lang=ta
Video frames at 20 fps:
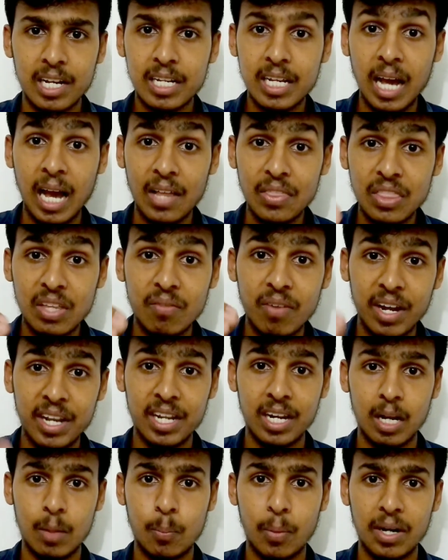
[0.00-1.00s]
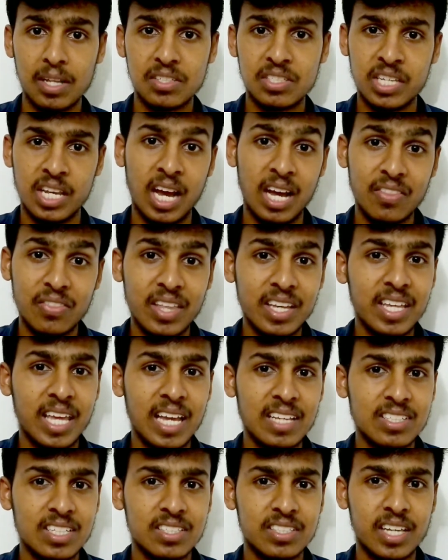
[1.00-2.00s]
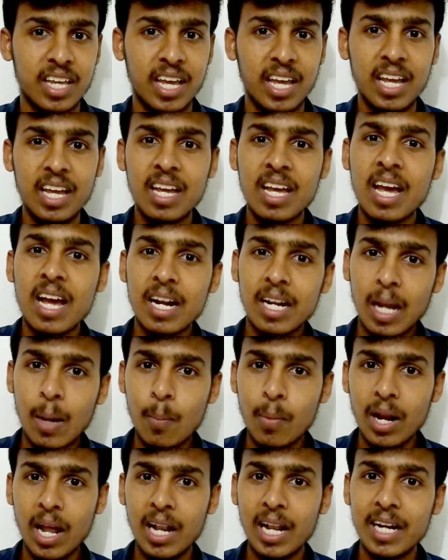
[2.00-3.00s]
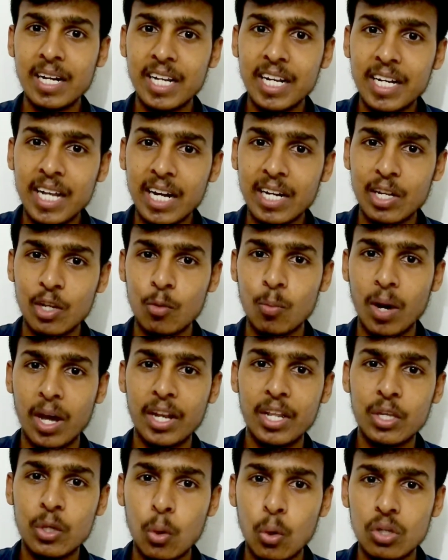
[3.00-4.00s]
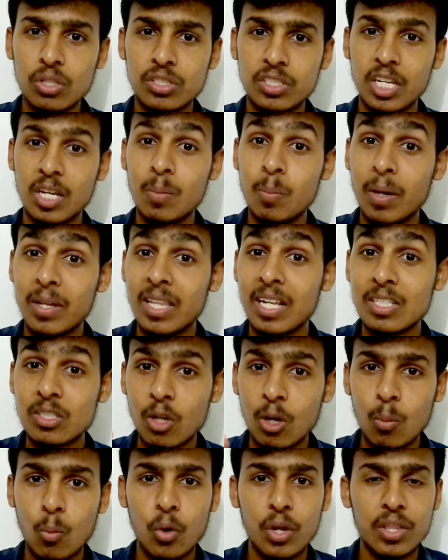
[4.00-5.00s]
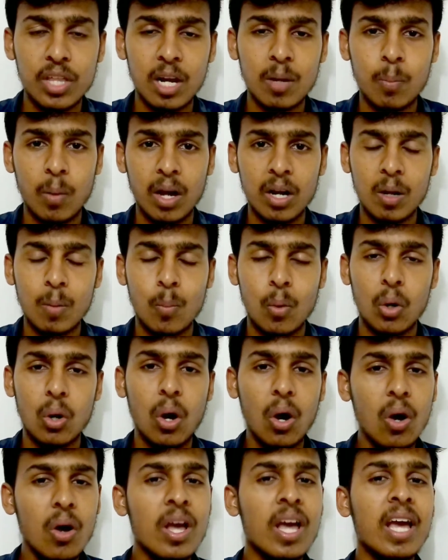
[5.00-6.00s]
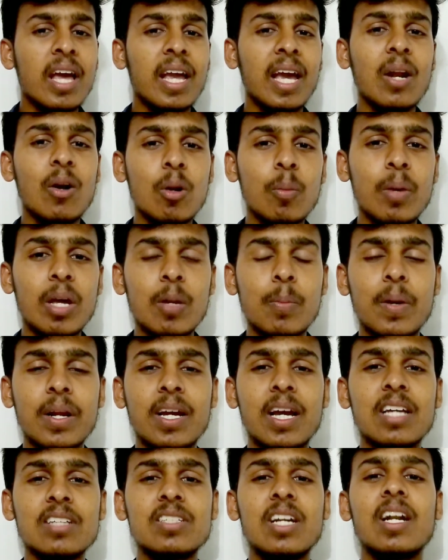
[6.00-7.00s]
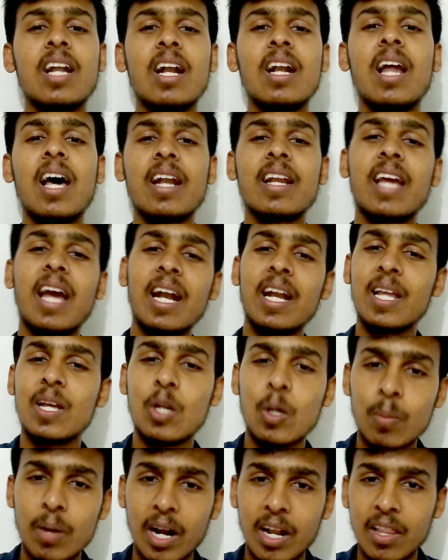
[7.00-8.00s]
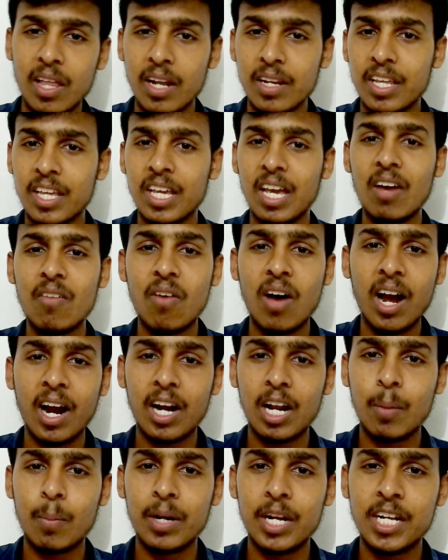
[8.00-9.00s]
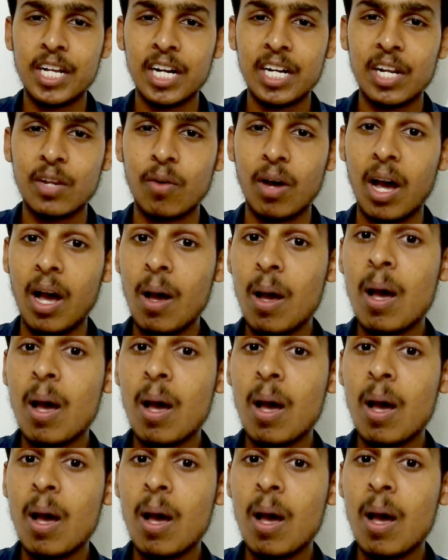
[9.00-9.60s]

இருக்கு அந்த வரிகளை படிச்சு அந்த கேசஸ்க்கு நம்மளால டிடெக்டிவ் மாதிரி யோசிச்சு பதில் சொல்ல முடியுதான்னு பார்க்க போறோம் என்னோட பேர் பிரகாஷ் நான் நல்லா இருக்கேன் நீங்களும் நல்லா இருக்கீங்க வாங்க நம்ம டிடெக்டிவா